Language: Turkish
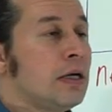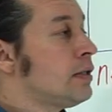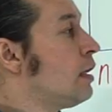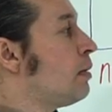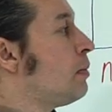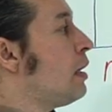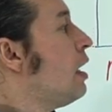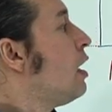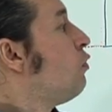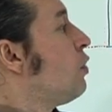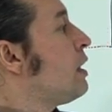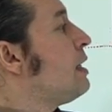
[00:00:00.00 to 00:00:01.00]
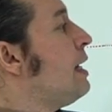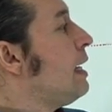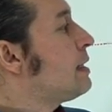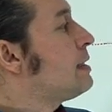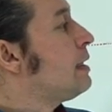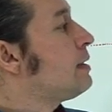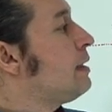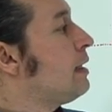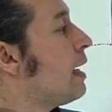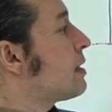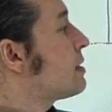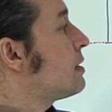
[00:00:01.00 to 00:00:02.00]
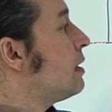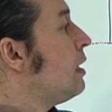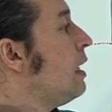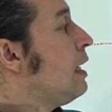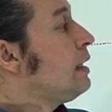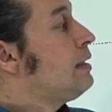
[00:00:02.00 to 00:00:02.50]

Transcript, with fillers: Değil mi? Wohin legt sich die Katze?